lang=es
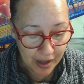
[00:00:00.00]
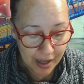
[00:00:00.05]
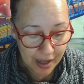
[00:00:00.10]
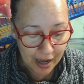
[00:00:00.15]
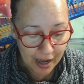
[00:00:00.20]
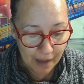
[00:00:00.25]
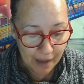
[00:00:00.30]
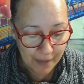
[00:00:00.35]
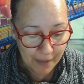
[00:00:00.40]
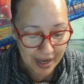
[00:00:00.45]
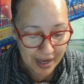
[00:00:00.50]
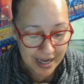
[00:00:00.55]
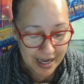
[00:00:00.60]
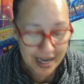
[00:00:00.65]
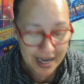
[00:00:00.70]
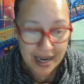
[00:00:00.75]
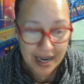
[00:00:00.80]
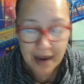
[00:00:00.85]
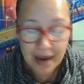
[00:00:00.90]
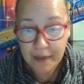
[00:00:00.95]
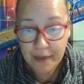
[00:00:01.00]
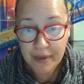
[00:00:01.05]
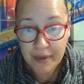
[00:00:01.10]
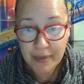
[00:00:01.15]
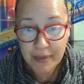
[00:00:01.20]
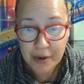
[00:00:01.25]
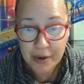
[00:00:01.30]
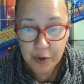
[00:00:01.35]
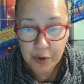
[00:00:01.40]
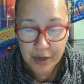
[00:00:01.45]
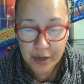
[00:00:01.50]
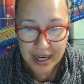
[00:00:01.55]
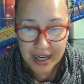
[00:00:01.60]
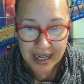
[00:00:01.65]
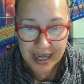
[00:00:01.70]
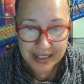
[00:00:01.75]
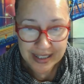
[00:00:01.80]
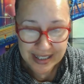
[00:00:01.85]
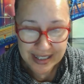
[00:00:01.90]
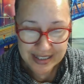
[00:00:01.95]
Amén. Y la Biblia nos
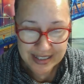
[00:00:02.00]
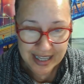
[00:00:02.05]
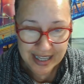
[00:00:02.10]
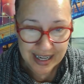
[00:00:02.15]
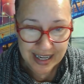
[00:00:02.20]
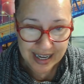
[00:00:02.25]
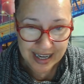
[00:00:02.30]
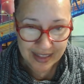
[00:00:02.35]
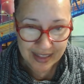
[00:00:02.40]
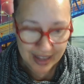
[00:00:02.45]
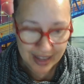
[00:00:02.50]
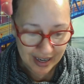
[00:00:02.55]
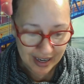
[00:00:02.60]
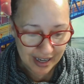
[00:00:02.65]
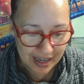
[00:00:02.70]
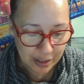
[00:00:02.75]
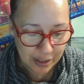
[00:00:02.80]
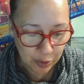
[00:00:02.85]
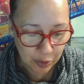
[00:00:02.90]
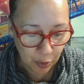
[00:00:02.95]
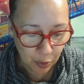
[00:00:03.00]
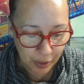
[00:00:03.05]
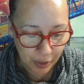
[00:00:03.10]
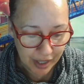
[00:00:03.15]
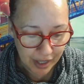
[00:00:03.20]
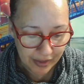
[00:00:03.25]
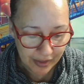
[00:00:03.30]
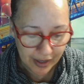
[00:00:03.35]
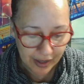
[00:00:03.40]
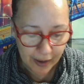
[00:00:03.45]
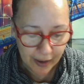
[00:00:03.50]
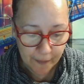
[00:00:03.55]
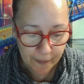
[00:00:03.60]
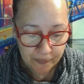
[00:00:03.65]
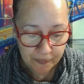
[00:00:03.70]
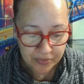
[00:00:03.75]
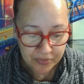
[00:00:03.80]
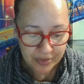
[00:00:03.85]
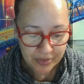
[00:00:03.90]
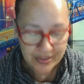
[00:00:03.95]
relata acerca de la historia de,
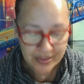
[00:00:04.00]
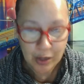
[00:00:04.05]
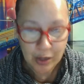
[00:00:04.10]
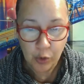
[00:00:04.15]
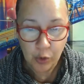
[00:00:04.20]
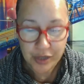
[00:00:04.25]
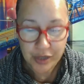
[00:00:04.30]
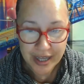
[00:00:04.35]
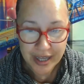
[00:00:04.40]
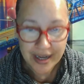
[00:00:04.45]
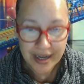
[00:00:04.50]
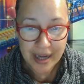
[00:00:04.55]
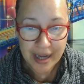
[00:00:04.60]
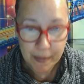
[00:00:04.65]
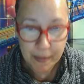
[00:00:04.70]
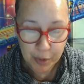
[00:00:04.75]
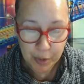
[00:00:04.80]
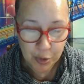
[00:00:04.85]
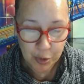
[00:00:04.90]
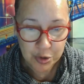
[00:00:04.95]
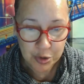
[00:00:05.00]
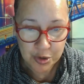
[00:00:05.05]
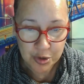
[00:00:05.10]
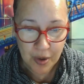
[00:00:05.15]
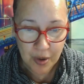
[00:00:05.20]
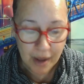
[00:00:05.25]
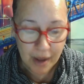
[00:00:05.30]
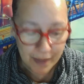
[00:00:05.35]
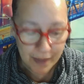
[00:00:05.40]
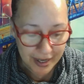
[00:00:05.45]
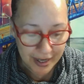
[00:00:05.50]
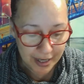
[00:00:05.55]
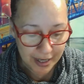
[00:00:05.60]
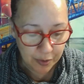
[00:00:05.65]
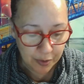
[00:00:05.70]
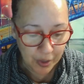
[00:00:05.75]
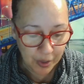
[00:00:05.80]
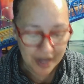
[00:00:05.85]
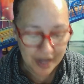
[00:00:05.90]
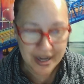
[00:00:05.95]
de los diez leprosos. Amén. Que
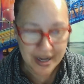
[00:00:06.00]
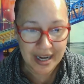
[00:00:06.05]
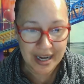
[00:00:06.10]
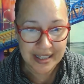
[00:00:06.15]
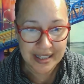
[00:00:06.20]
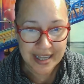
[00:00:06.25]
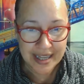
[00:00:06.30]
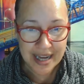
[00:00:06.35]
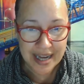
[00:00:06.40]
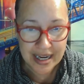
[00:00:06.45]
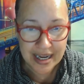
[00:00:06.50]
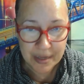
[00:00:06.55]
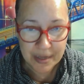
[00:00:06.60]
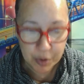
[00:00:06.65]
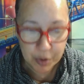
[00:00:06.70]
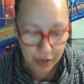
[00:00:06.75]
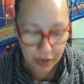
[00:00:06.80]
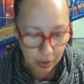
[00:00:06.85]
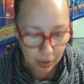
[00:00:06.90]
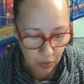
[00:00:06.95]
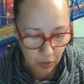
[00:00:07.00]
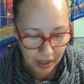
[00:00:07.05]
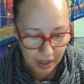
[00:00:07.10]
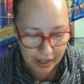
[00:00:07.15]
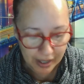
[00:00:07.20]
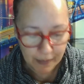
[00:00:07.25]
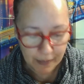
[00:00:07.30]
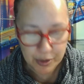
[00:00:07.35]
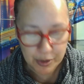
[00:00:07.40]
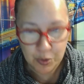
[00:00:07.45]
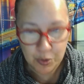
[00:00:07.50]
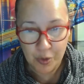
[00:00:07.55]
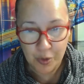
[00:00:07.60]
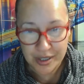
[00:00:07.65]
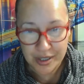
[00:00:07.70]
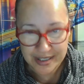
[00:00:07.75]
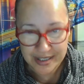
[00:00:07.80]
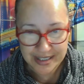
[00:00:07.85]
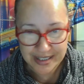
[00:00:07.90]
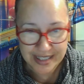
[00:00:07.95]
nos la relata en el libro de Lucas capítulo
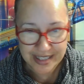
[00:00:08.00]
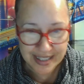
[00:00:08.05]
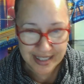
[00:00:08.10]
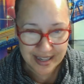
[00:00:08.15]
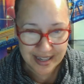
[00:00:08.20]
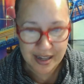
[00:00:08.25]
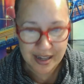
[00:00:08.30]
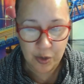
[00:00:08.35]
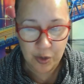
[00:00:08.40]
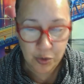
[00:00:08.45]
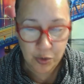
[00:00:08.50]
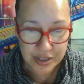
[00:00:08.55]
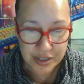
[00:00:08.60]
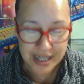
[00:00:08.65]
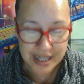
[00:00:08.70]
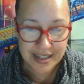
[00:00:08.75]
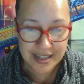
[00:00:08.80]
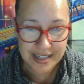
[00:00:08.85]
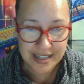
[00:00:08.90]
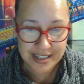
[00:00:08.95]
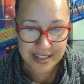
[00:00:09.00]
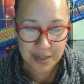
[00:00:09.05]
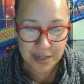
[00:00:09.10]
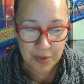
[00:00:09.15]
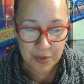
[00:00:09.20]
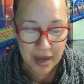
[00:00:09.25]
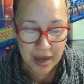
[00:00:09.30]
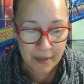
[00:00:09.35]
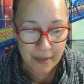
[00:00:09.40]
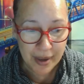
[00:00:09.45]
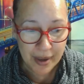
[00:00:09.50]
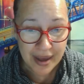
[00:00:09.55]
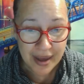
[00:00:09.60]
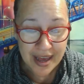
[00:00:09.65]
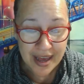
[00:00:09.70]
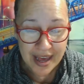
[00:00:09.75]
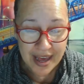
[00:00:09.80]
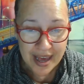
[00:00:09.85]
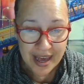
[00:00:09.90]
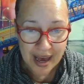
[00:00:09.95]
17 del 11 al 19.
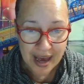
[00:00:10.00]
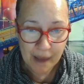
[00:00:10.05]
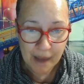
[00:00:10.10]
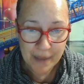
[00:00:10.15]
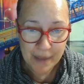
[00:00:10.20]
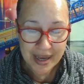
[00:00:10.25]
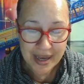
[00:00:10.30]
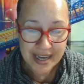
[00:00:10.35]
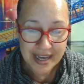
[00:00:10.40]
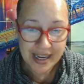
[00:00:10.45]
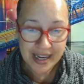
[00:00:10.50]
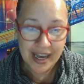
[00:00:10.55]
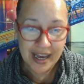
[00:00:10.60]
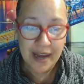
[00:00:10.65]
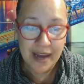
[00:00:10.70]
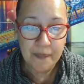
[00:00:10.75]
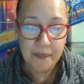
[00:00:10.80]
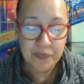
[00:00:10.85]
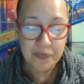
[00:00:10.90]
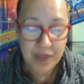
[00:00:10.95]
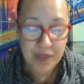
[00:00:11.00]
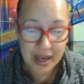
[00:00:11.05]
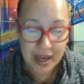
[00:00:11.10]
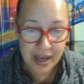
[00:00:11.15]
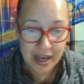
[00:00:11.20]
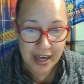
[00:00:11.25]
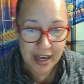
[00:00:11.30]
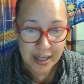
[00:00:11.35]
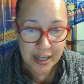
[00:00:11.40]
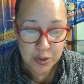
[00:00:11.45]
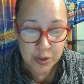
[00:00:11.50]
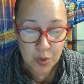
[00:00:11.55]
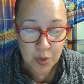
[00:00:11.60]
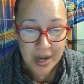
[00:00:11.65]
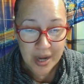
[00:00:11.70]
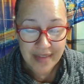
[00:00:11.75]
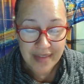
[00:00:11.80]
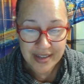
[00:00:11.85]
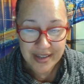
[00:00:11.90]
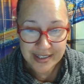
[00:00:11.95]
Amén. Que eh, Jesús
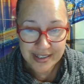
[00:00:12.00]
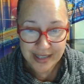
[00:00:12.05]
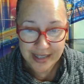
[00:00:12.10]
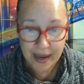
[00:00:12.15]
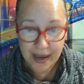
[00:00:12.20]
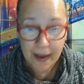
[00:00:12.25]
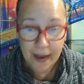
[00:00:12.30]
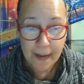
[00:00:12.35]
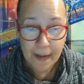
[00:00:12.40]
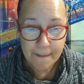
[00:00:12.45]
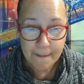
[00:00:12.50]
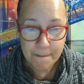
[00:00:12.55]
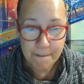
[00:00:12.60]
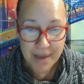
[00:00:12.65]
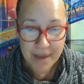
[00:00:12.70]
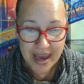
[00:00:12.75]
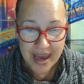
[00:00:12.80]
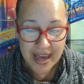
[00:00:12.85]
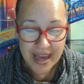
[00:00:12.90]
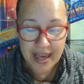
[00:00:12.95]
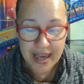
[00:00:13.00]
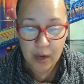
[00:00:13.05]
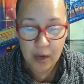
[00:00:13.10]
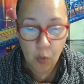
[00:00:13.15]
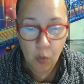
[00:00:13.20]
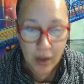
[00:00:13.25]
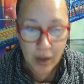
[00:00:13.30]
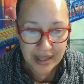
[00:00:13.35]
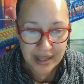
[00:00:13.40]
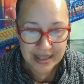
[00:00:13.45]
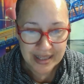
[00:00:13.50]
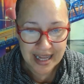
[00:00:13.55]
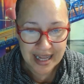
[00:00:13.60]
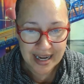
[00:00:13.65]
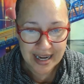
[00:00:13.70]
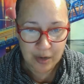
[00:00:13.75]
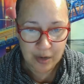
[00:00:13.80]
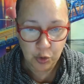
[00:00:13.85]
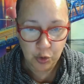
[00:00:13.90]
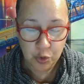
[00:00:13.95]
le dice, ve y cuéntale
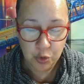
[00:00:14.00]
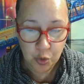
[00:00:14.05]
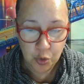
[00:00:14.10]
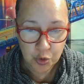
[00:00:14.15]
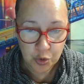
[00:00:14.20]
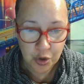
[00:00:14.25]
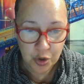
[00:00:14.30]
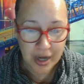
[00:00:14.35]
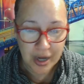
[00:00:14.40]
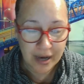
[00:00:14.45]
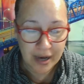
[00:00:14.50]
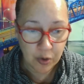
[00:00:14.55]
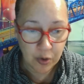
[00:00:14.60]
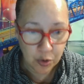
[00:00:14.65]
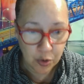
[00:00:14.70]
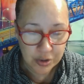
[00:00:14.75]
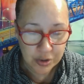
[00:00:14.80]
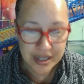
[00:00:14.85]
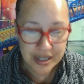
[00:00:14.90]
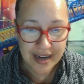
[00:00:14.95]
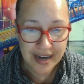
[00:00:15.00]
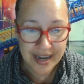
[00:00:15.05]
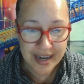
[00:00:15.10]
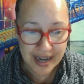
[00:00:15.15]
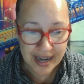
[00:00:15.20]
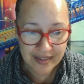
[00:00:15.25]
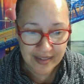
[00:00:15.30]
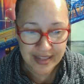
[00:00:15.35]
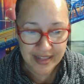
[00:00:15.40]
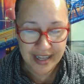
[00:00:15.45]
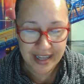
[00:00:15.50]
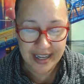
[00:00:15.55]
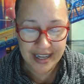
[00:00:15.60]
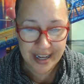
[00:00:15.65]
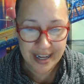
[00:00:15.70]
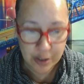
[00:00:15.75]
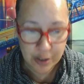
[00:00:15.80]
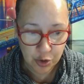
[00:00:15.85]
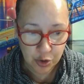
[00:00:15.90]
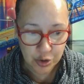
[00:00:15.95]
a los tuyos las cosas grandes que
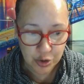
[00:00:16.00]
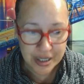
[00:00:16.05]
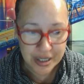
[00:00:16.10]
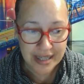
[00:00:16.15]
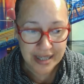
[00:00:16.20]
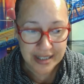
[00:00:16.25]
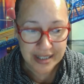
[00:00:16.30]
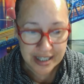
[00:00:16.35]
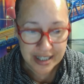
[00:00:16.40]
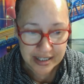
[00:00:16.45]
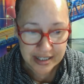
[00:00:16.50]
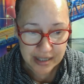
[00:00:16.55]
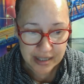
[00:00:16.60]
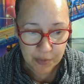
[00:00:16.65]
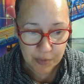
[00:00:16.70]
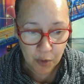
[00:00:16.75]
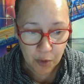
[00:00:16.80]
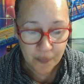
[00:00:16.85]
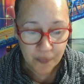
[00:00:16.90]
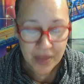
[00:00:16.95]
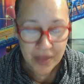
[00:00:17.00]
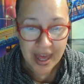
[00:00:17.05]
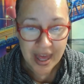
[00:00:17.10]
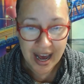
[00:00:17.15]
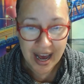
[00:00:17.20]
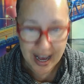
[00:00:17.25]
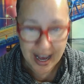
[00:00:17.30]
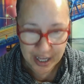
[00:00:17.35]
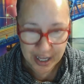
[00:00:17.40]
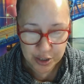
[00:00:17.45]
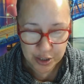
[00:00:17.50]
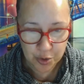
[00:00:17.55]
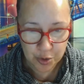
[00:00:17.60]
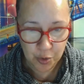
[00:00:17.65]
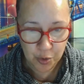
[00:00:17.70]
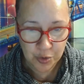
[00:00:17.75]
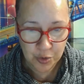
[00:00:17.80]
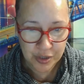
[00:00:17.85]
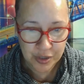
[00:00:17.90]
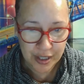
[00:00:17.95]
el Dios altísimo ha hecho
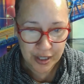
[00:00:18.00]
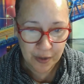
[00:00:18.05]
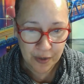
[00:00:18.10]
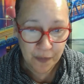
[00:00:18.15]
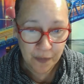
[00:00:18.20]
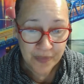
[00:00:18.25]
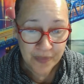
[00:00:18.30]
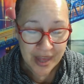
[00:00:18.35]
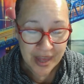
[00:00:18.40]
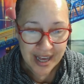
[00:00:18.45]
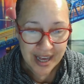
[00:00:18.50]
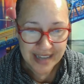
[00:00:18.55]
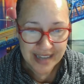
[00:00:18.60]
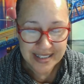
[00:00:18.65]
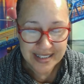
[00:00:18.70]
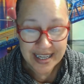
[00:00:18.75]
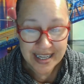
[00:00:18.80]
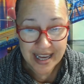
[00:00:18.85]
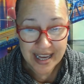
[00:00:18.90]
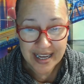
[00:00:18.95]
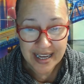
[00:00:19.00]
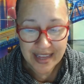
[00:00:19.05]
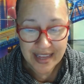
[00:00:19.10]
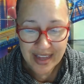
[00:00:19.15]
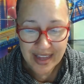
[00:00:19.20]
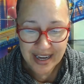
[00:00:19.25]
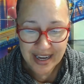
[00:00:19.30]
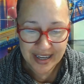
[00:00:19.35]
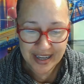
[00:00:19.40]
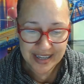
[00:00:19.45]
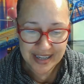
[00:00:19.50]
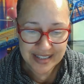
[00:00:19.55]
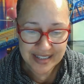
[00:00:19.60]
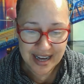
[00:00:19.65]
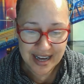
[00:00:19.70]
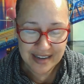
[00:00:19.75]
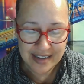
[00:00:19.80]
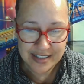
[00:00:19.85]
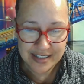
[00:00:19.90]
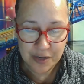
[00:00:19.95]
contigo. Así que hay que darle gracias
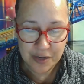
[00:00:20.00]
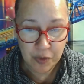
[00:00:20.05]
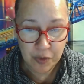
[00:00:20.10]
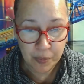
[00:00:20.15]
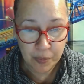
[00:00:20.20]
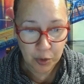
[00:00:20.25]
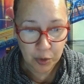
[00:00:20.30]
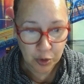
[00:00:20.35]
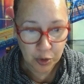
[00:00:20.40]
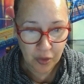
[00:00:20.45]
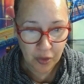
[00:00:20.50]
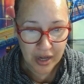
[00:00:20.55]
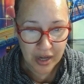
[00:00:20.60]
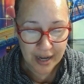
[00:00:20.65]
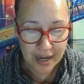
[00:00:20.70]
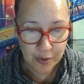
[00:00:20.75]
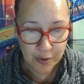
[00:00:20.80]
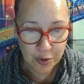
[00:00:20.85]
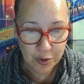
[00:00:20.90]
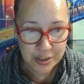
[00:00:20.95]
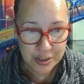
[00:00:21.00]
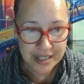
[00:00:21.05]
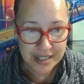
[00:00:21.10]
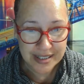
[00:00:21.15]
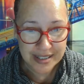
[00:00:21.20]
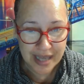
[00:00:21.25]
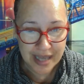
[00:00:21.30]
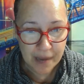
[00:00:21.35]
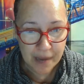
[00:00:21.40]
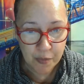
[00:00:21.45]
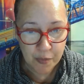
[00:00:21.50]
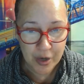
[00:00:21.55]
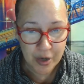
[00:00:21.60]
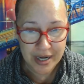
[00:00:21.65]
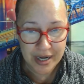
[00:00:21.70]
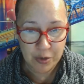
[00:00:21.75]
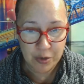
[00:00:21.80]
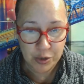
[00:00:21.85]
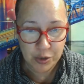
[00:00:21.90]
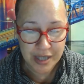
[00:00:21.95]
al Señor por todas las cosas, sean buenas
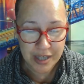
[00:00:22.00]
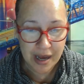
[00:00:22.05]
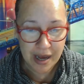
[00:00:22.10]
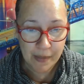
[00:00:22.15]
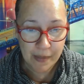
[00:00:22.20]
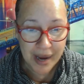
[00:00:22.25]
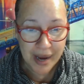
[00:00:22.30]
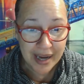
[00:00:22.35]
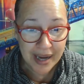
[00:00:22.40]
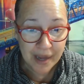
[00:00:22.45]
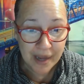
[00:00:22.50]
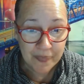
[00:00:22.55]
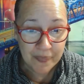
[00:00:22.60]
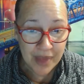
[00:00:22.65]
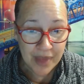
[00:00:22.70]
o sean malas.